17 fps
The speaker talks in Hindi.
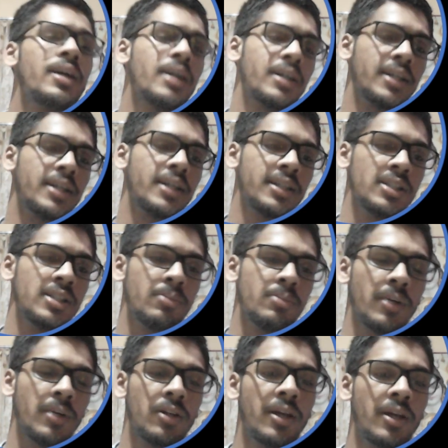कंडक्टेंस
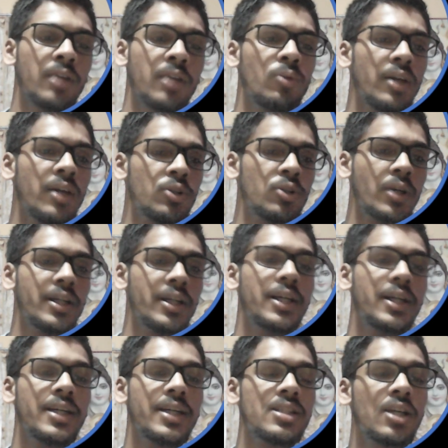पे ठीक है तो ये जो
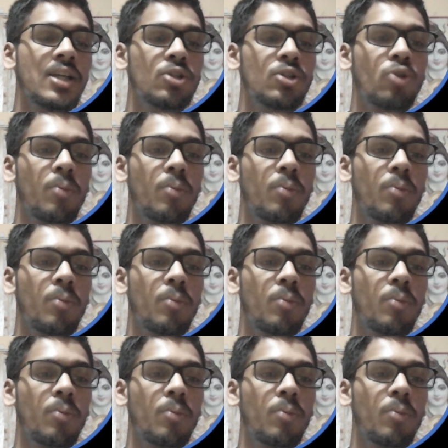कंडक्टेंस के जो